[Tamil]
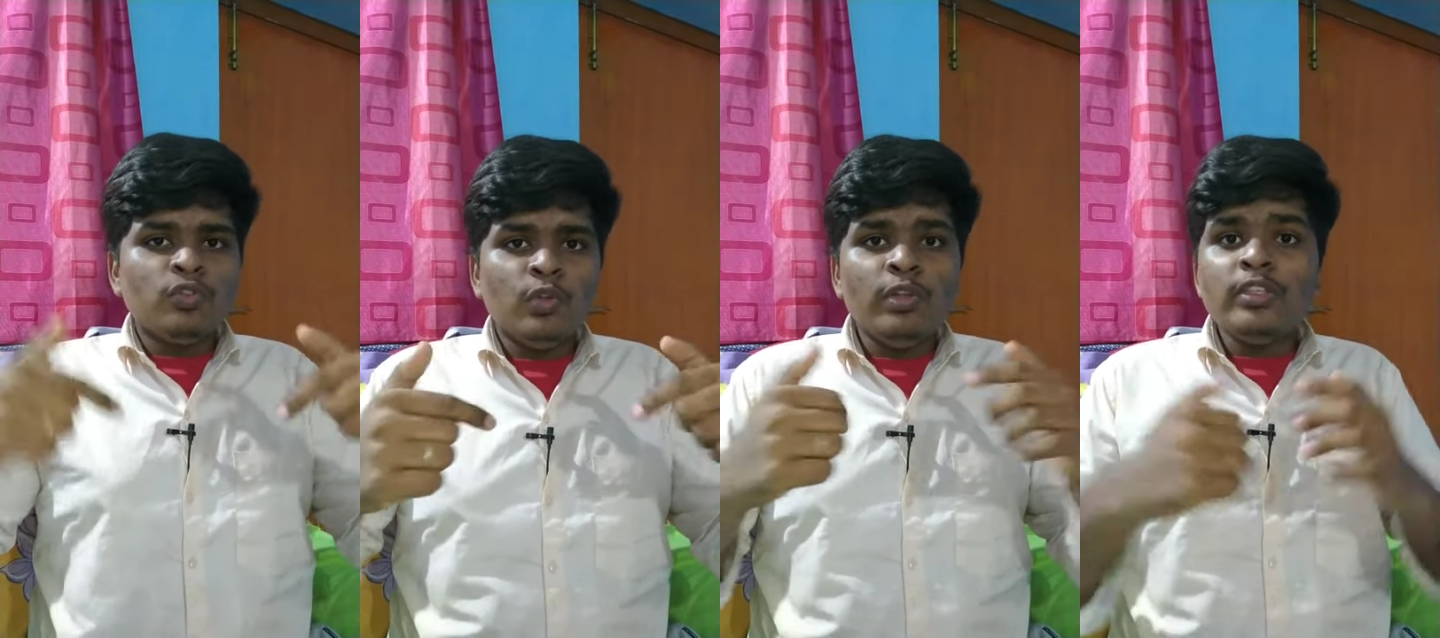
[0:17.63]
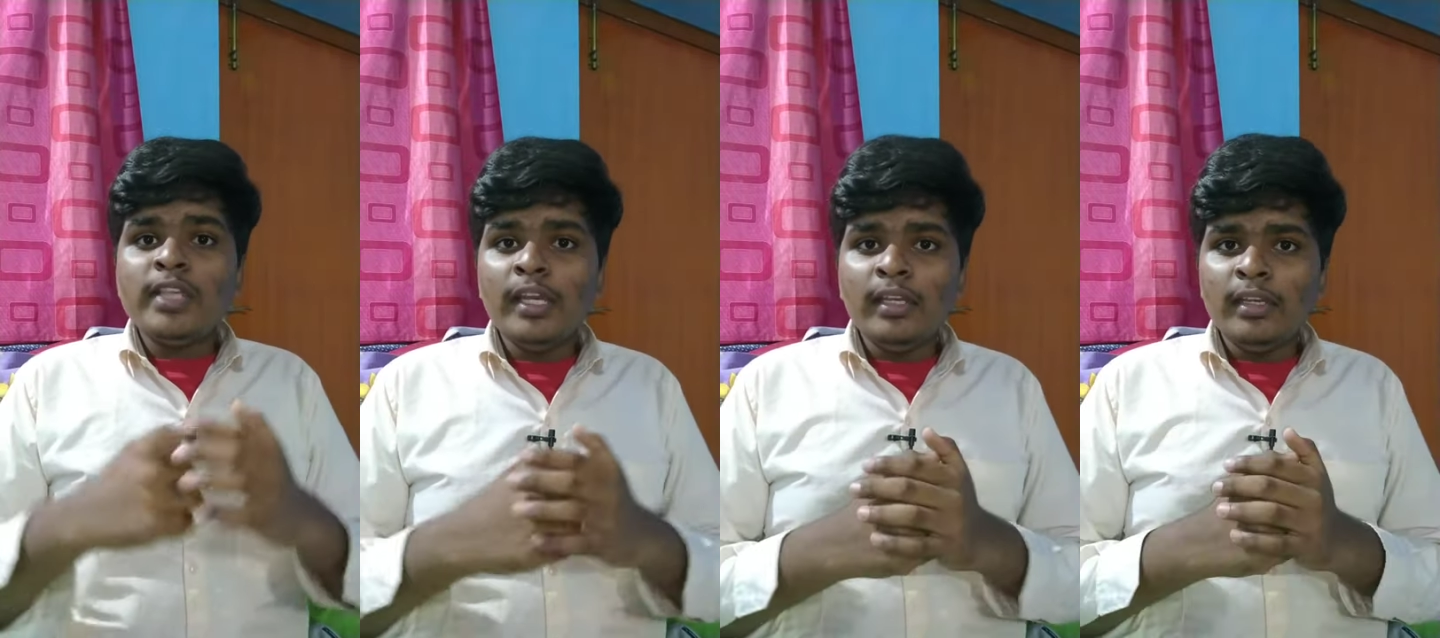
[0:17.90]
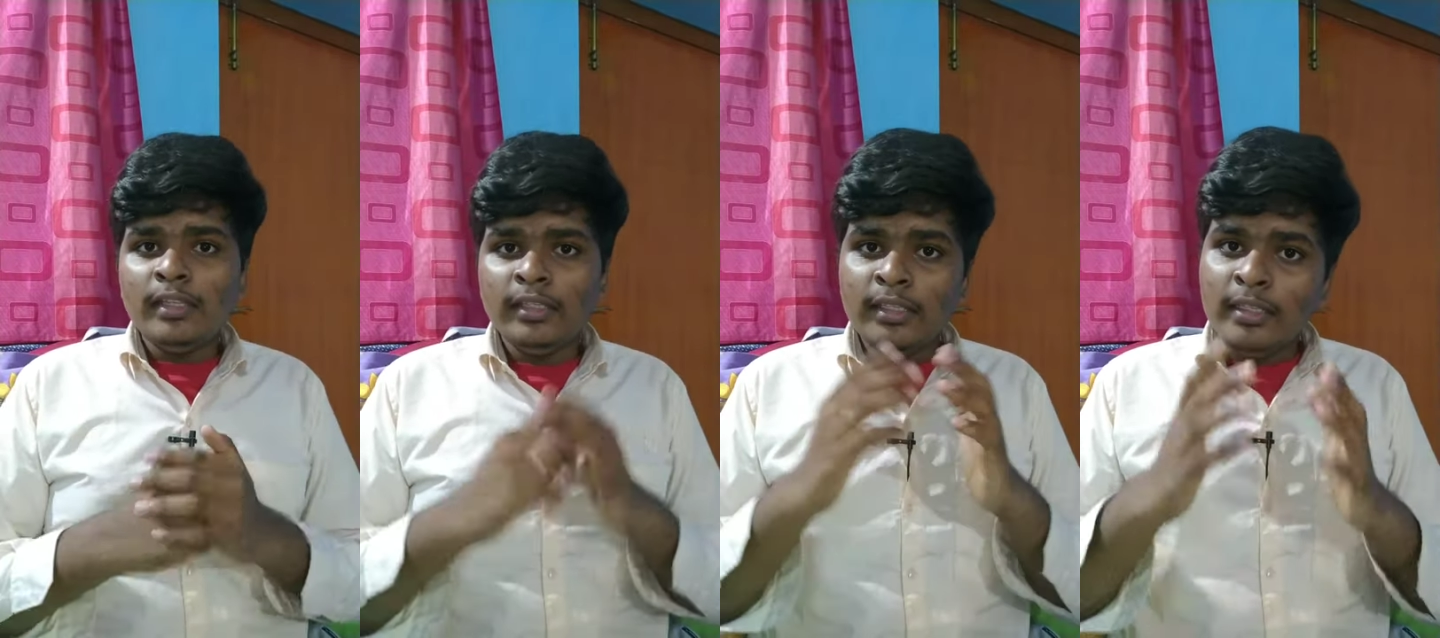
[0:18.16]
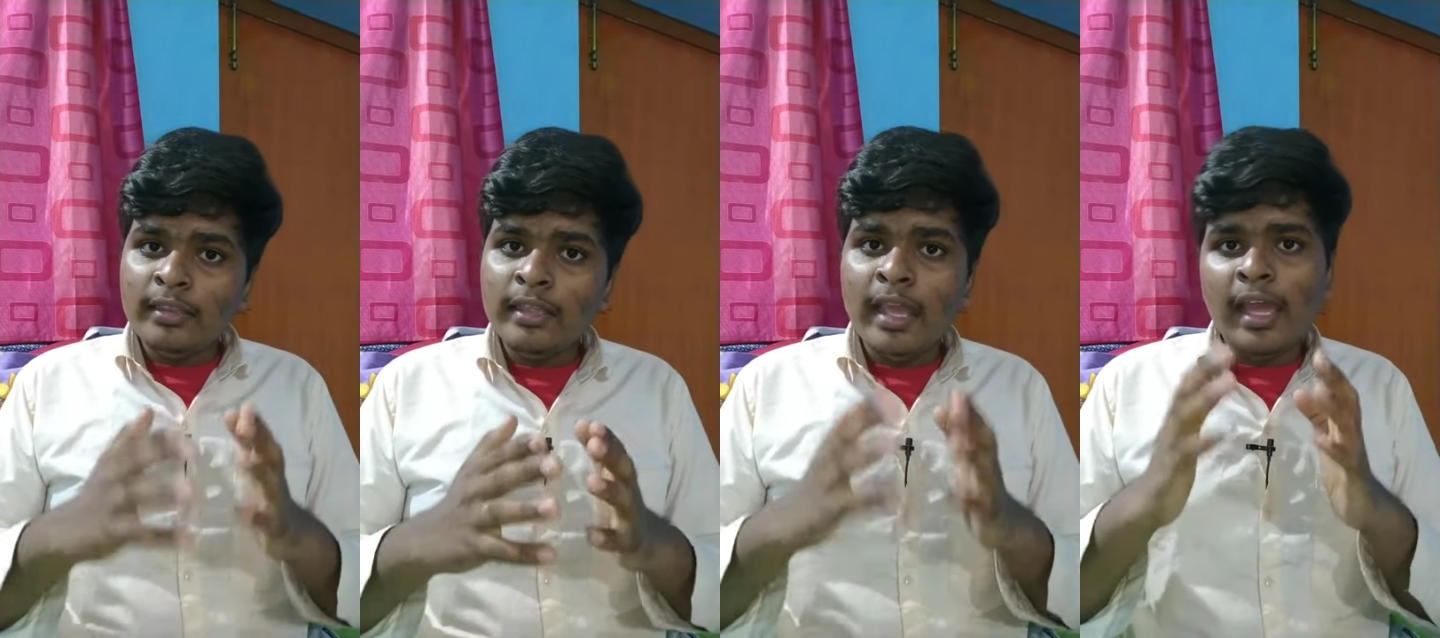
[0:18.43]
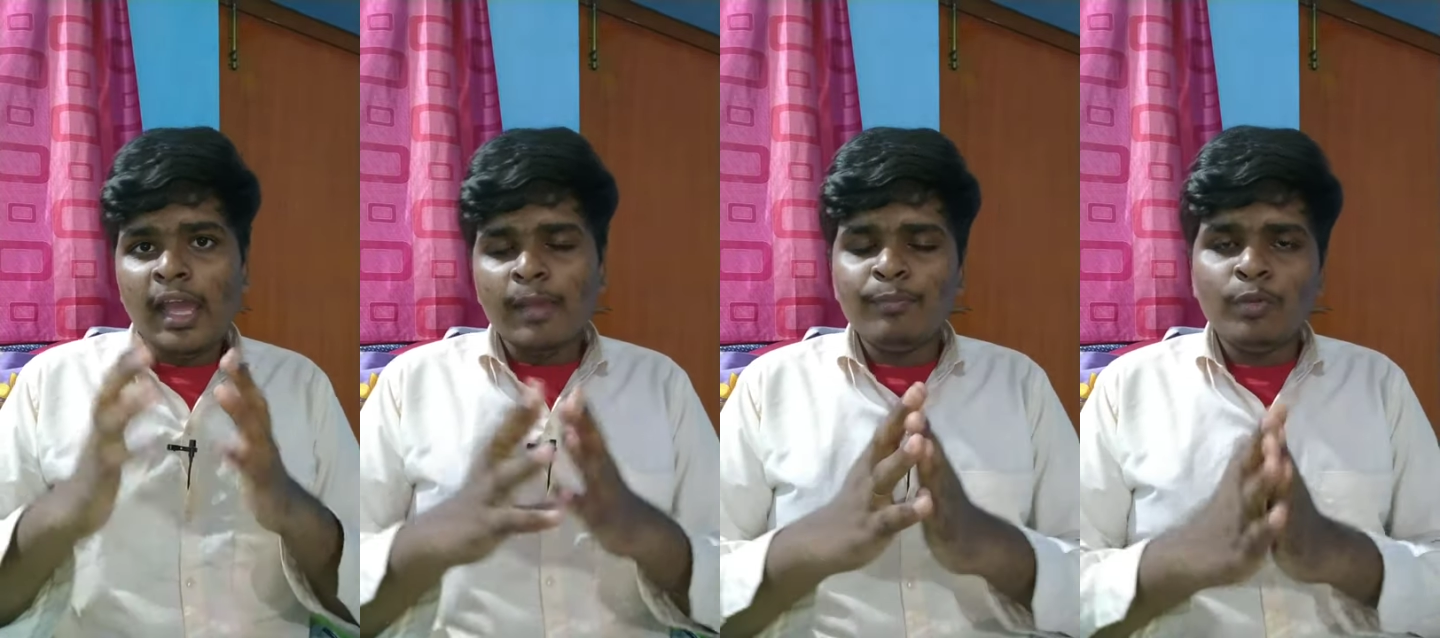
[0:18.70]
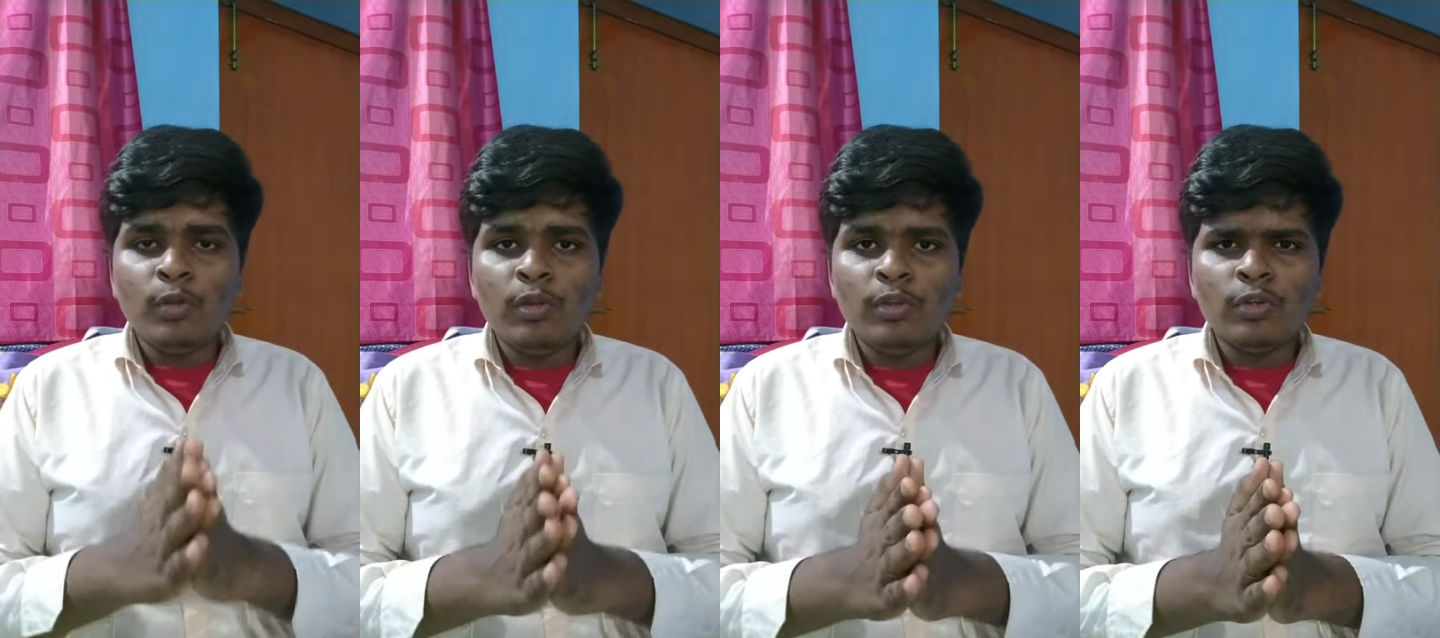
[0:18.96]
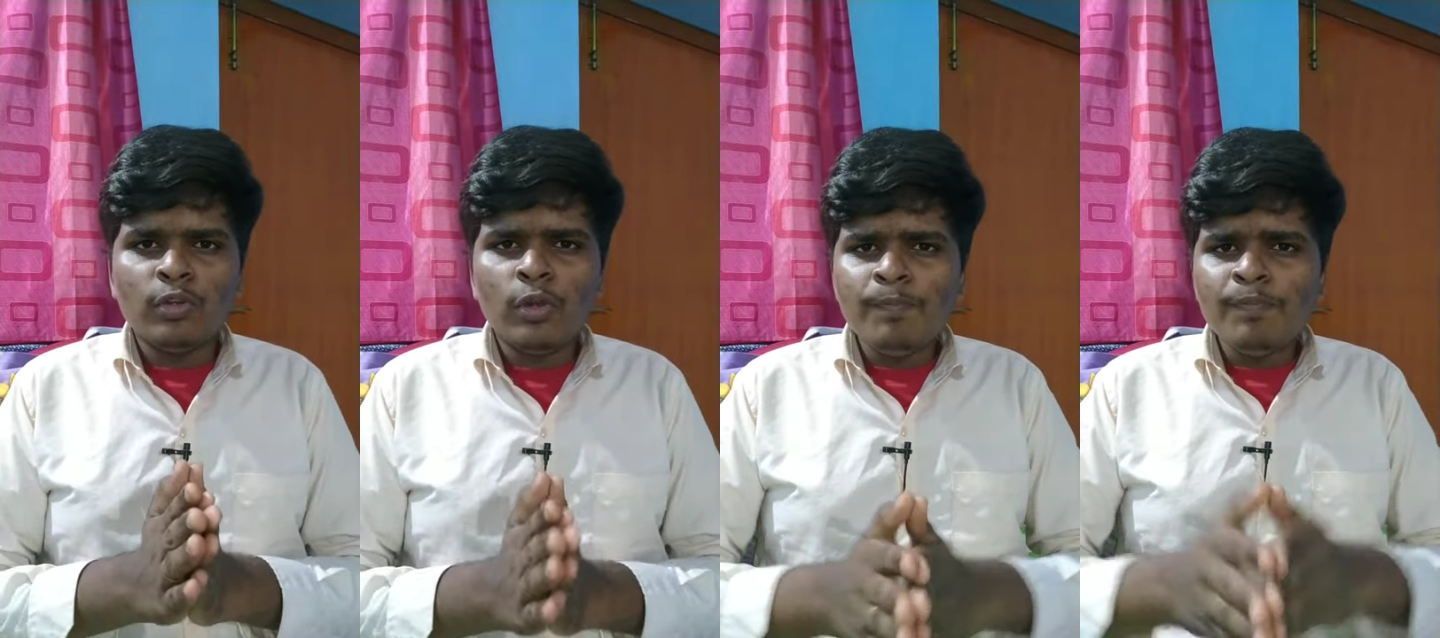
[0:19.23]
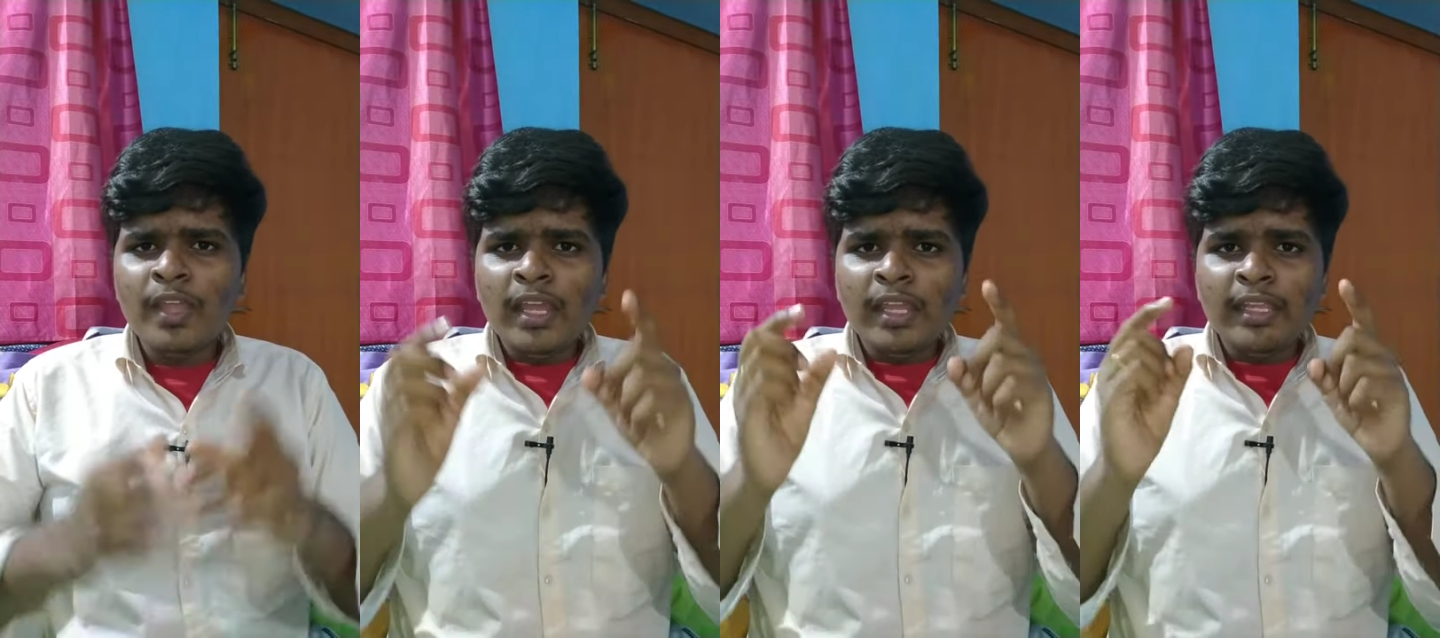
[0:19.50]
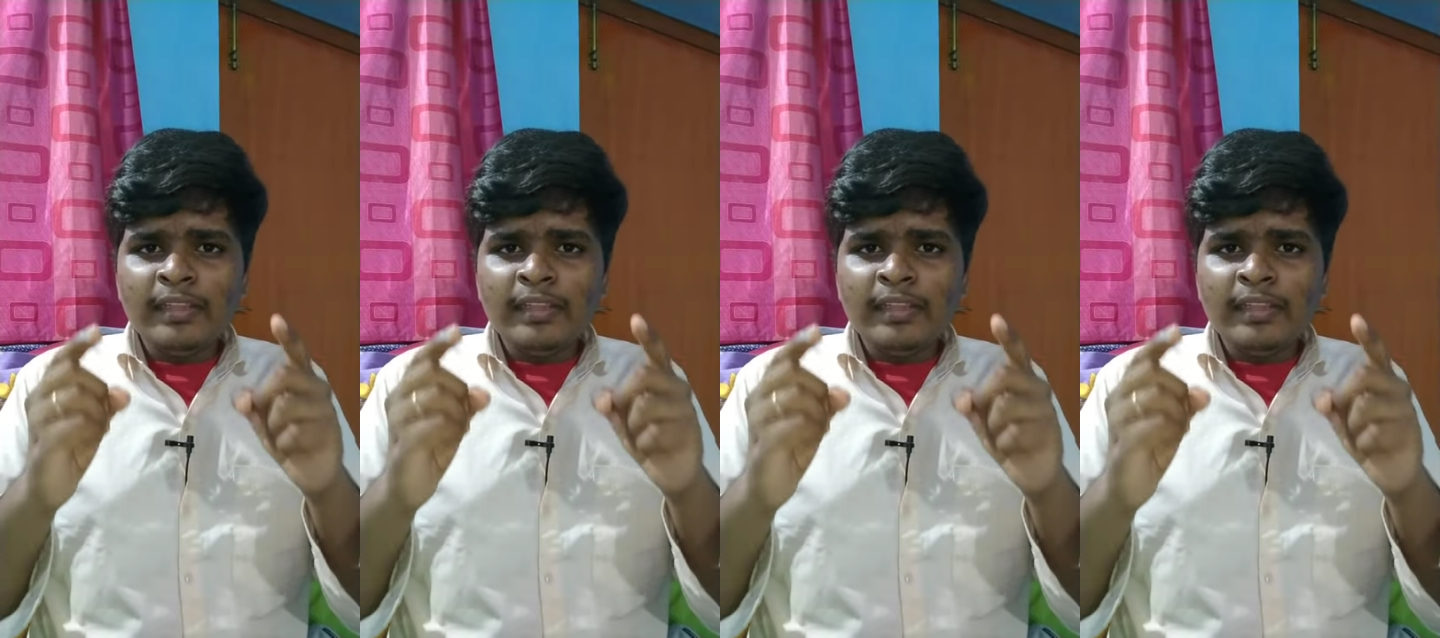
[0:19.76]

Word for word: சொல்யூஷன் இந்த ஆப்புக்குள்ளே இருக்கும்